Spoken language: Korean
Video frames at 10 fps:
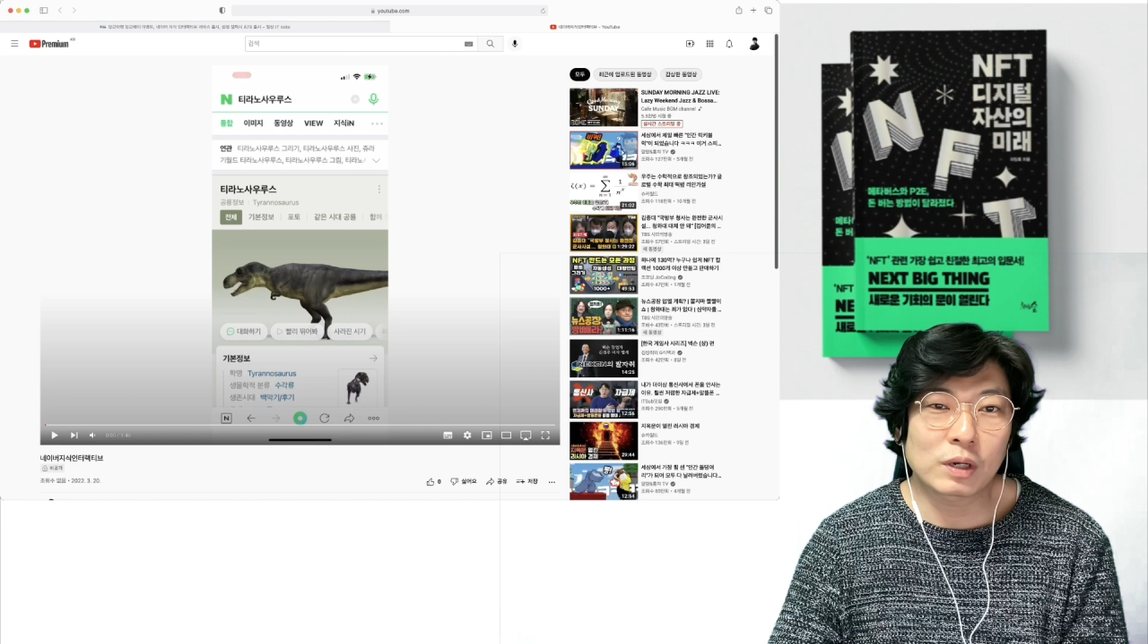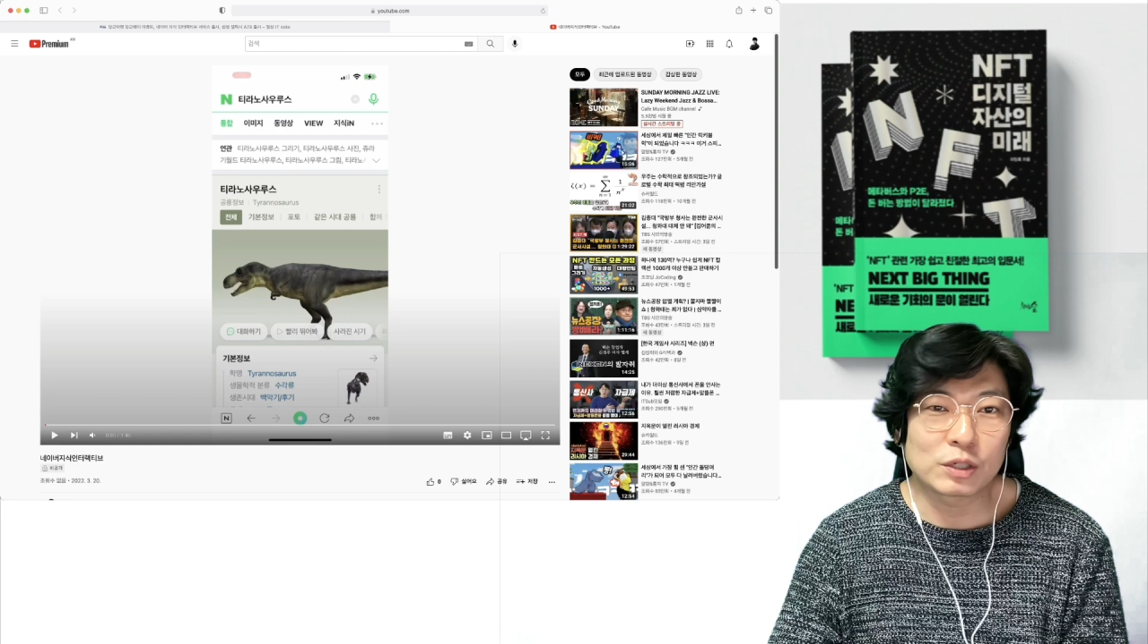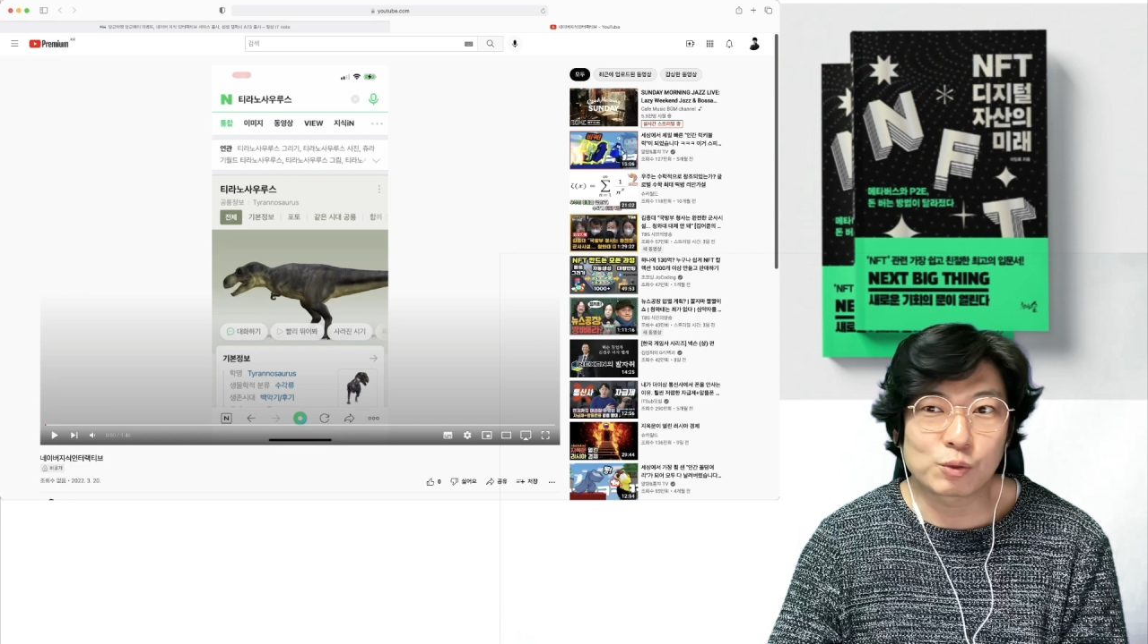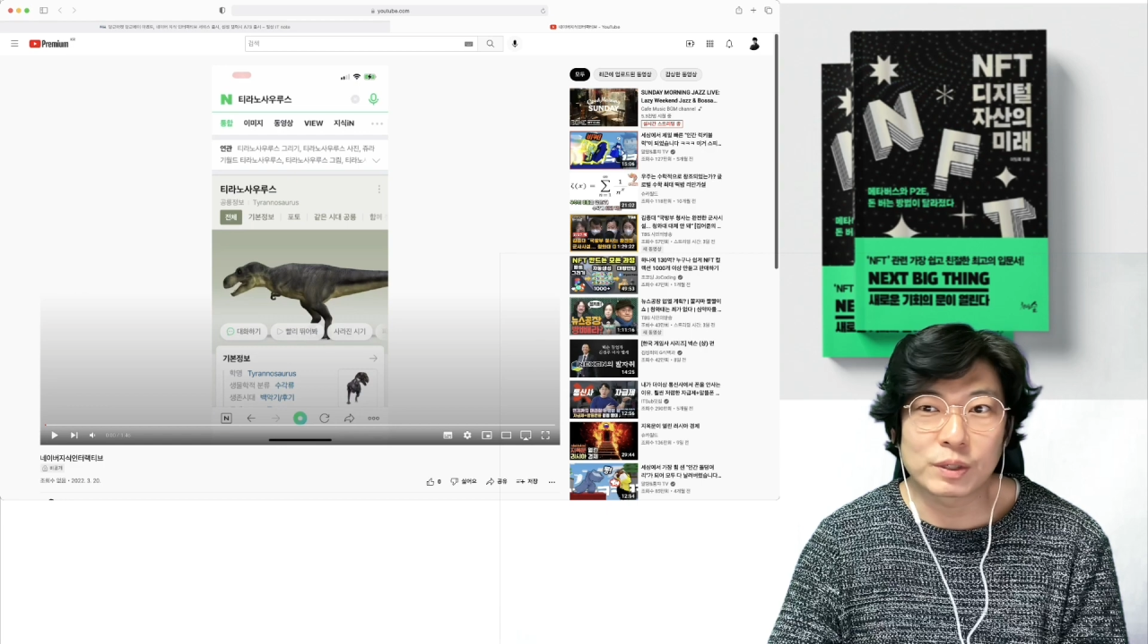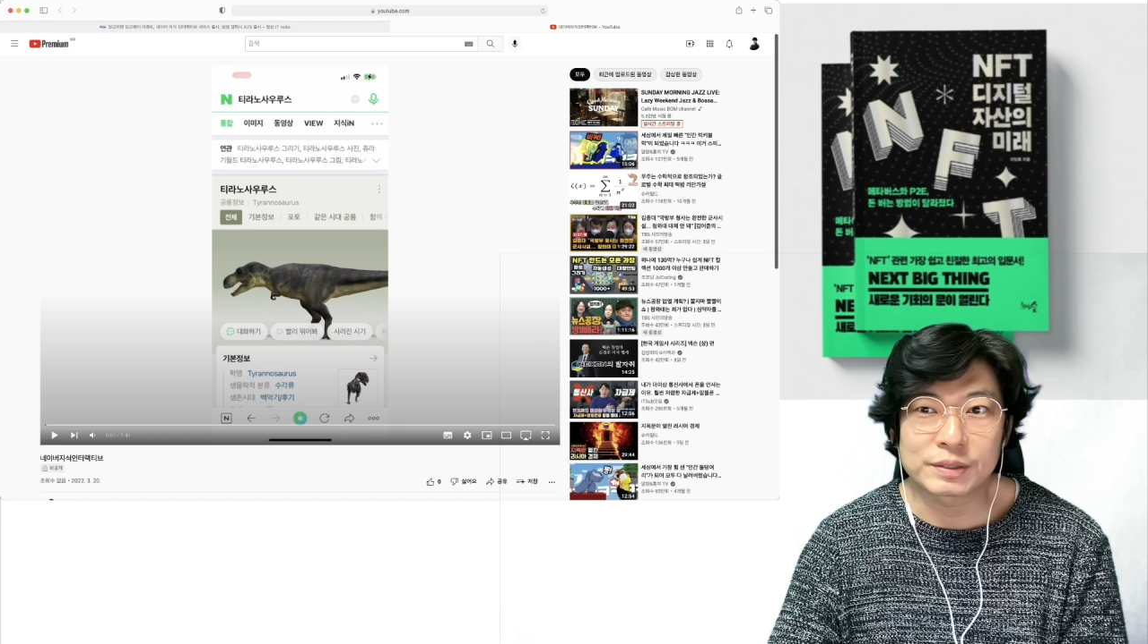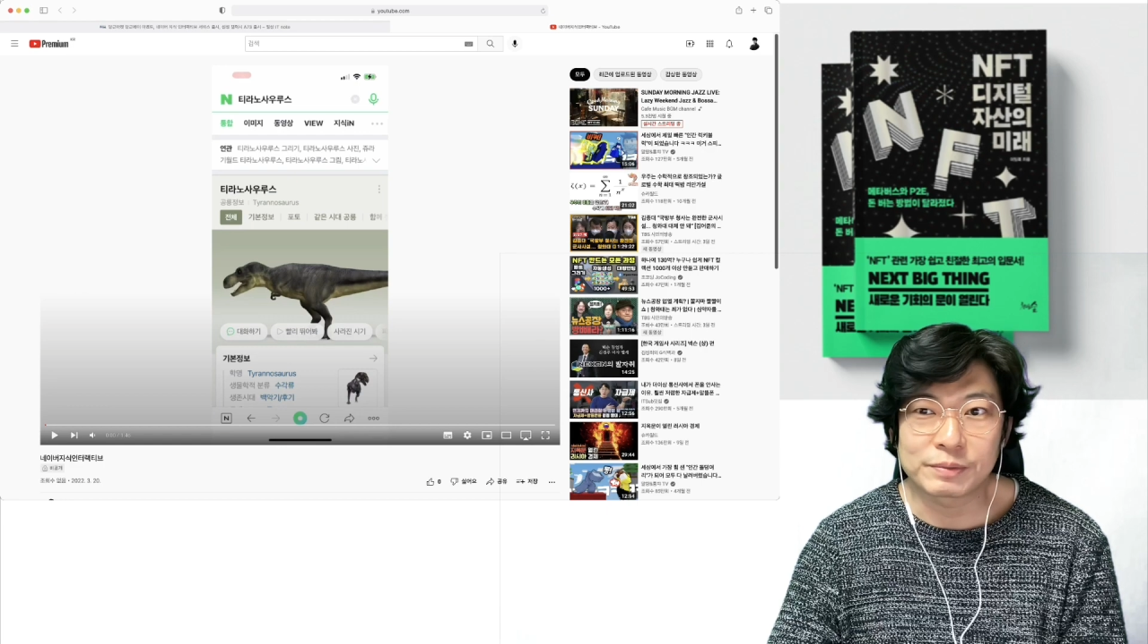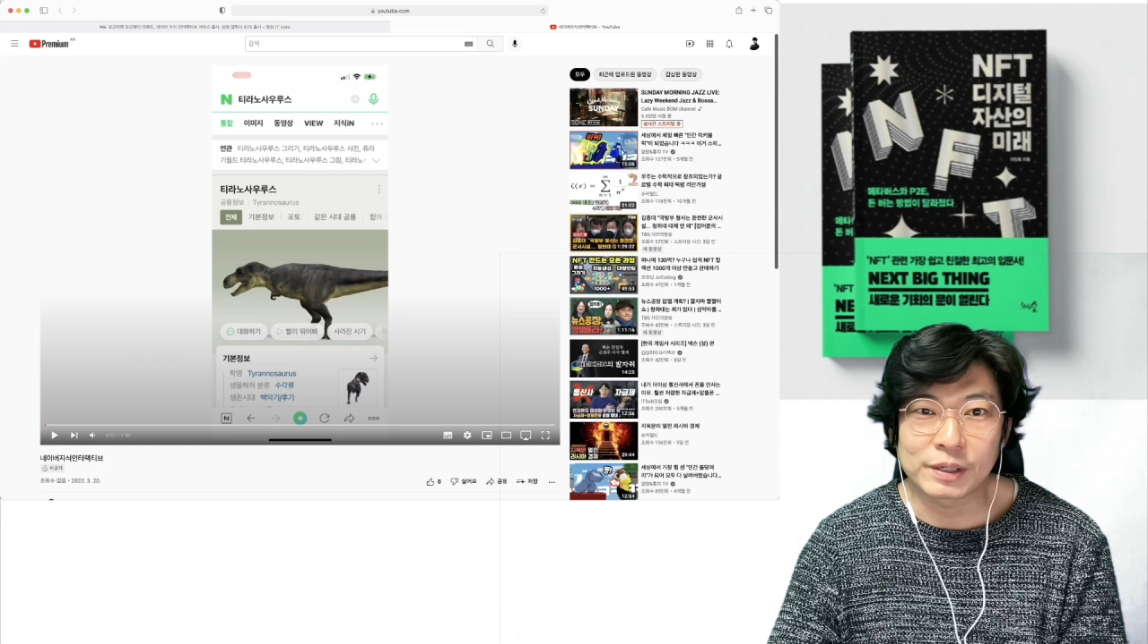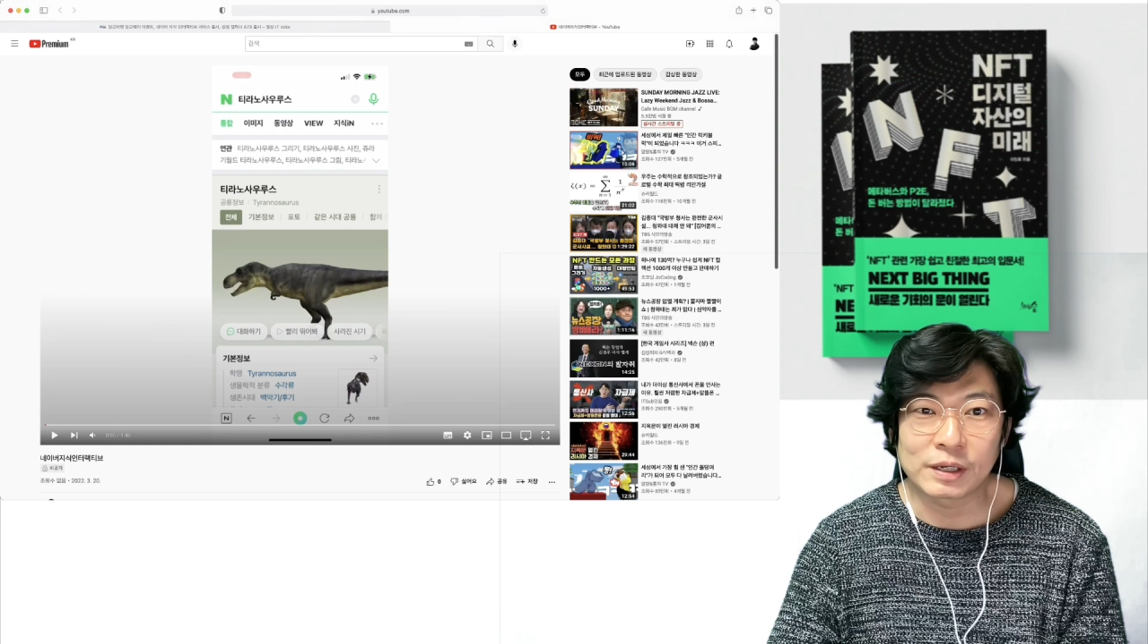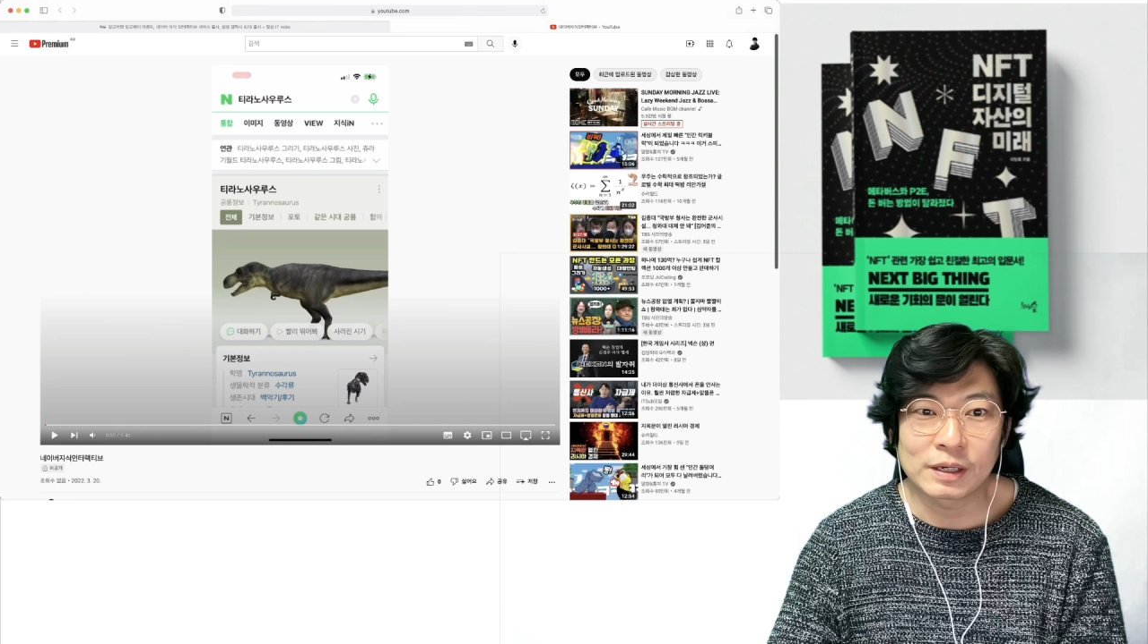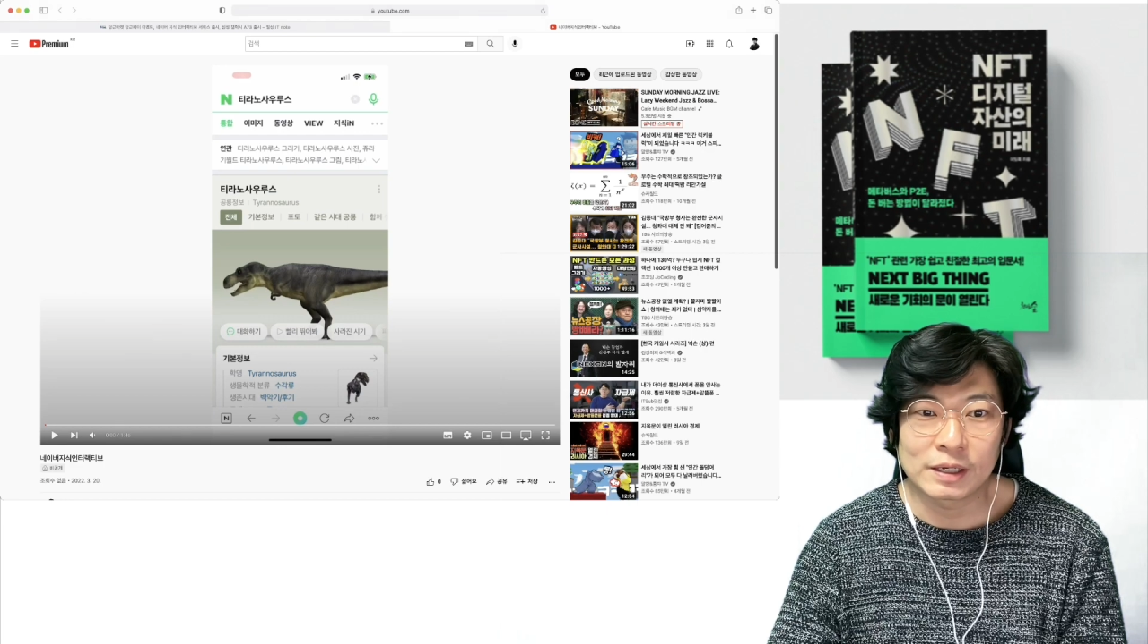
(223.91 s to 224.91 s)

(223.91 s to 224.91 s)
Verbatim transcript: 가지고 왔습니다.